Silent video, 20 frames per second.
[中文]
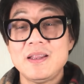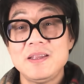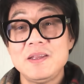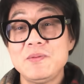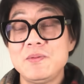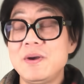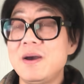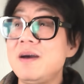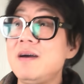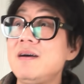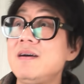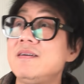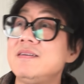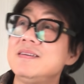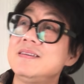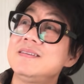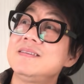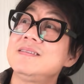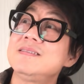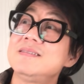你以为
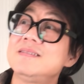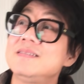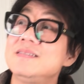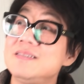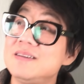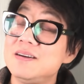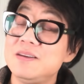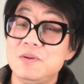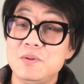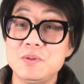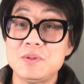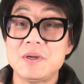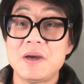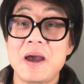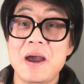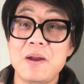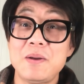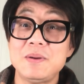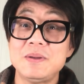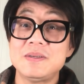啊，这个这个，尤其
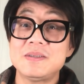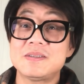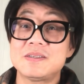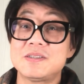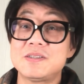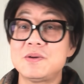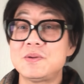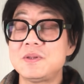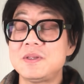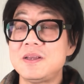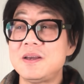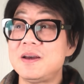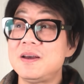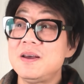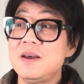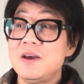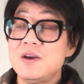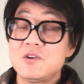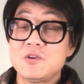哈里斯笑成那样，